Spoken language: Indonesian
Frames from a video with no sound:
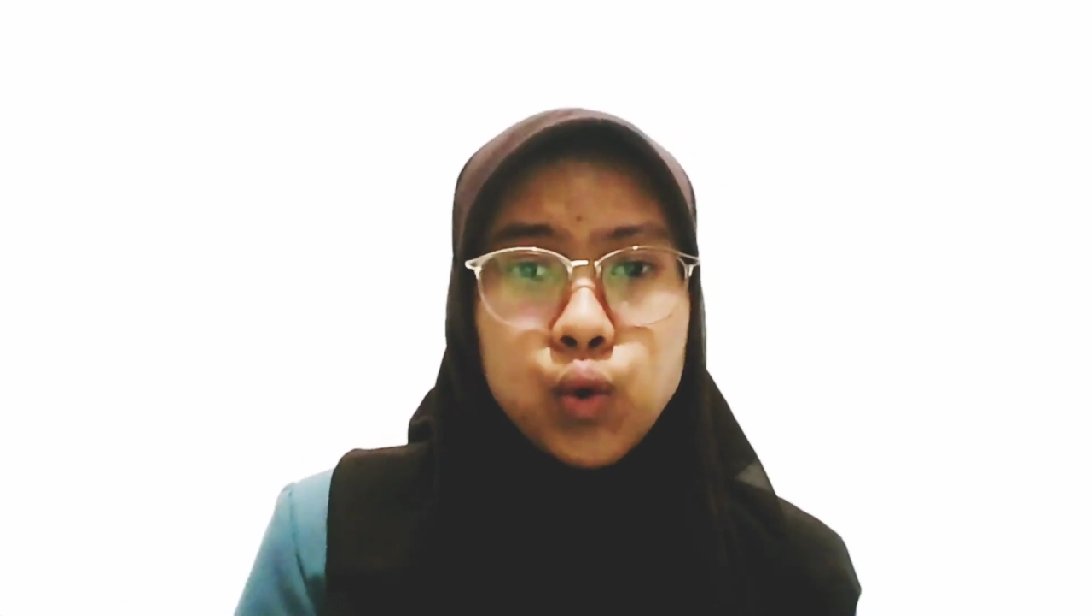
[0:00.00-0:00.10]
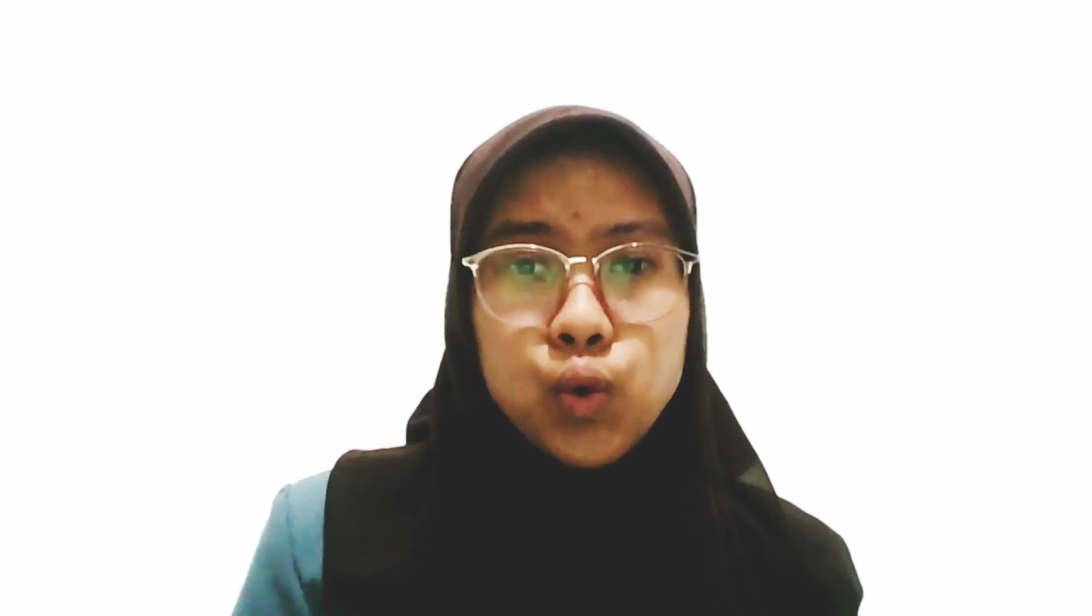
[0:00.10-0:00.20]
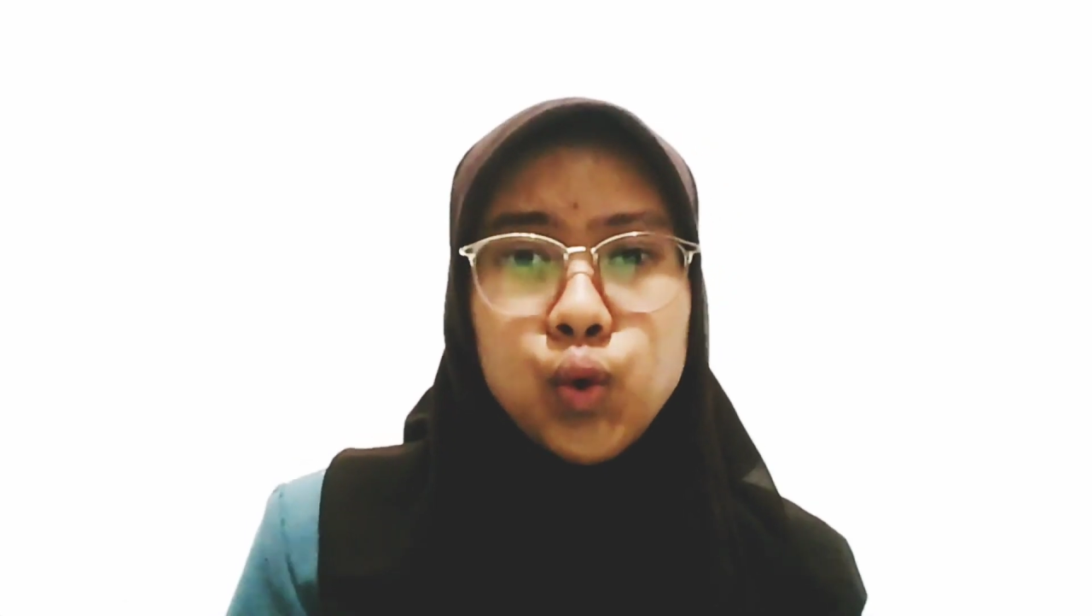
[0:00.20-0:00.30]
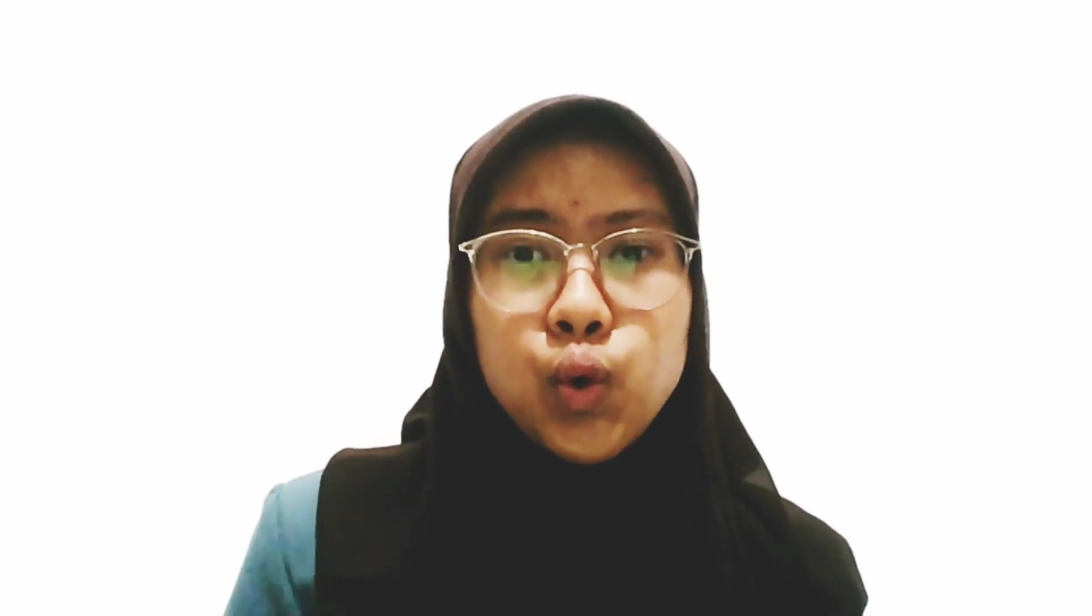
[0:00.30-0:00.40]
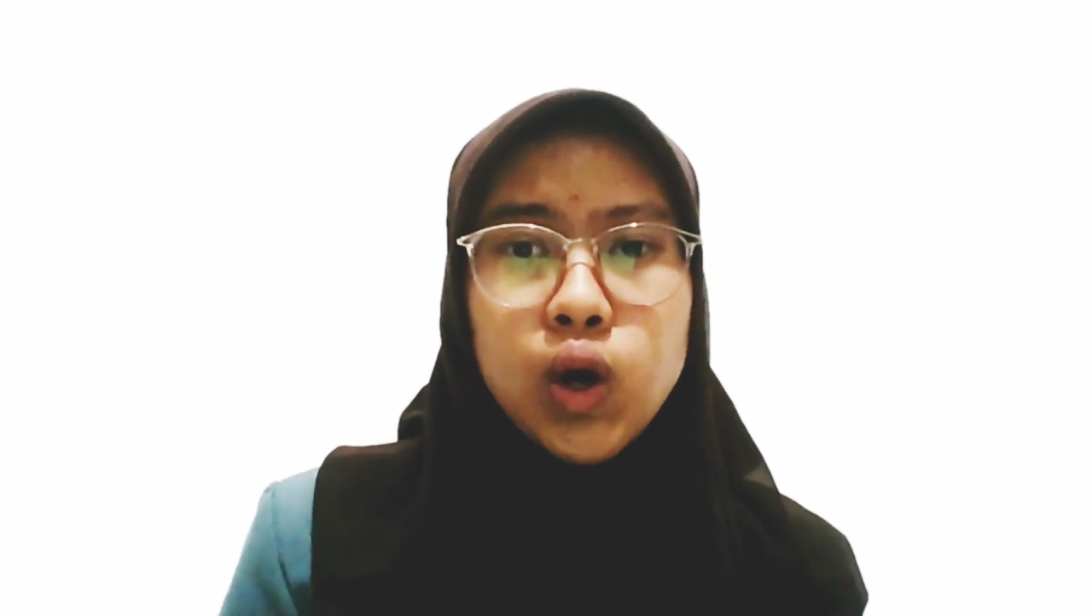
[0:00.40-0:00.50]

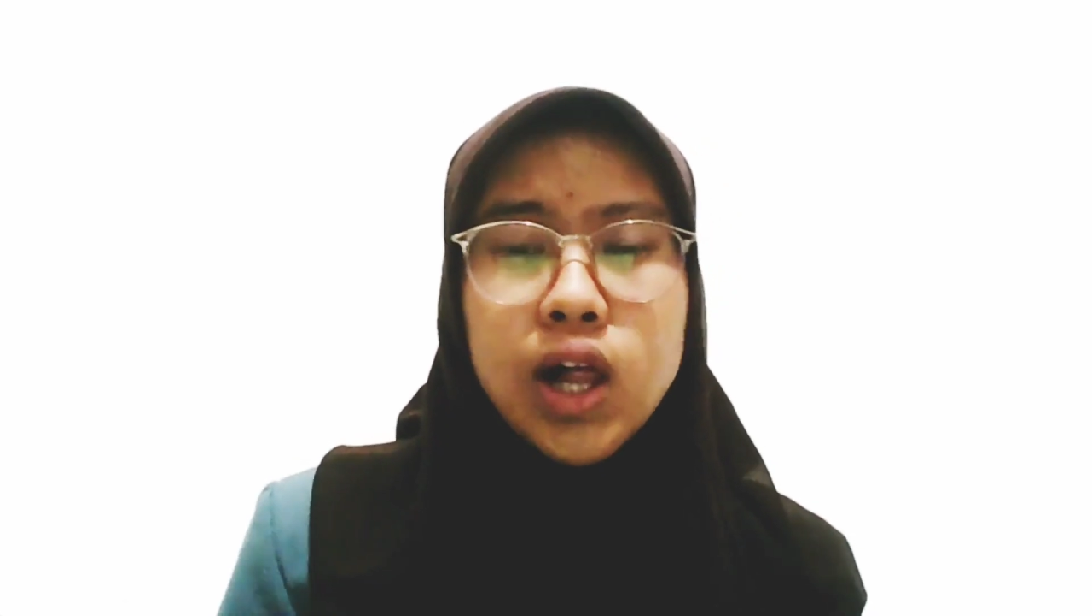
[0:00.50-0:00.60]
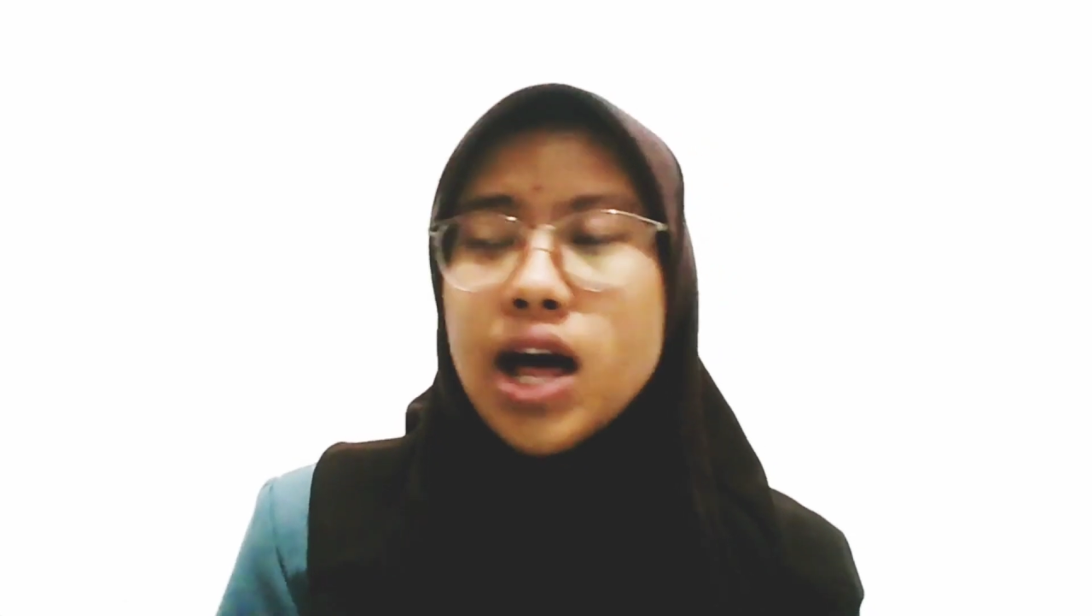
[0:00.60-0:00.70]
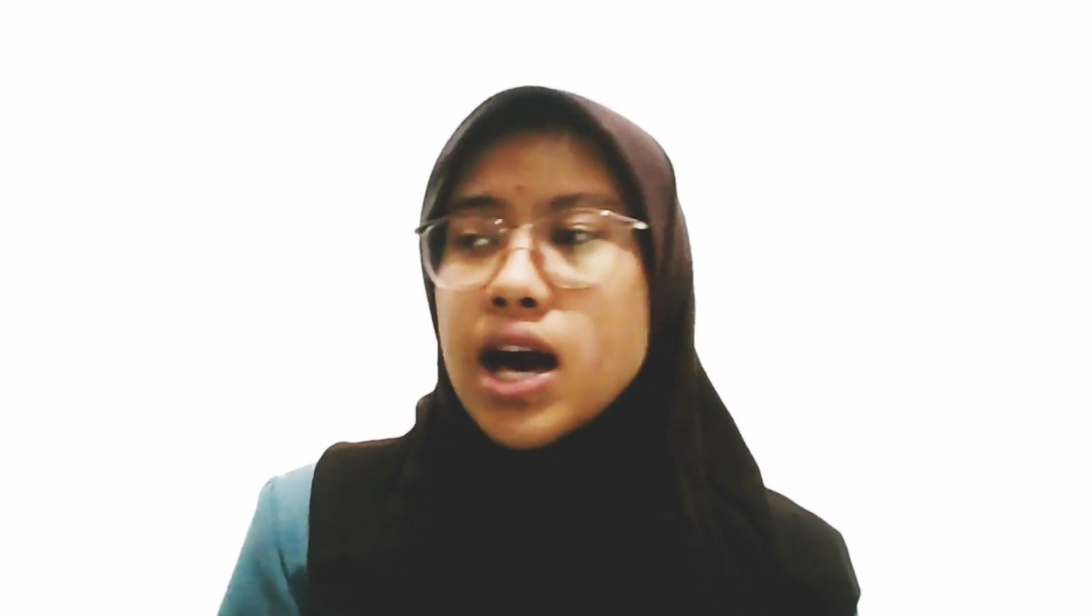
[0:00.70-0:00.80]
hungkul